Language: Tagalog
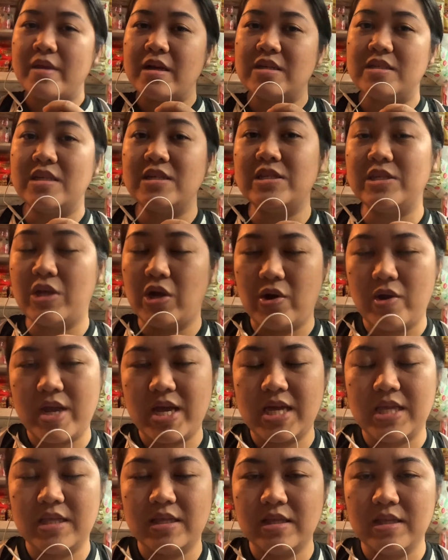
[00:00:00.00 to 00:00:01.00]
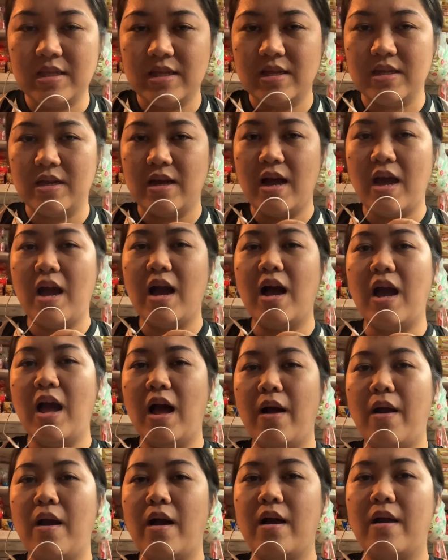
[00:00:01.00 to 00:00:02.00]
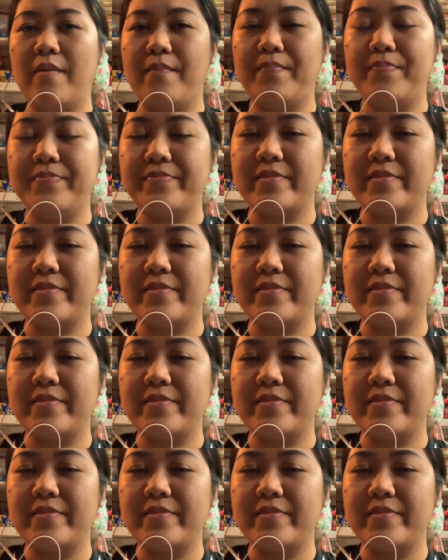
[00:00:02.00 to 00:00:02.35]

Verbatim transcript: sa screen ang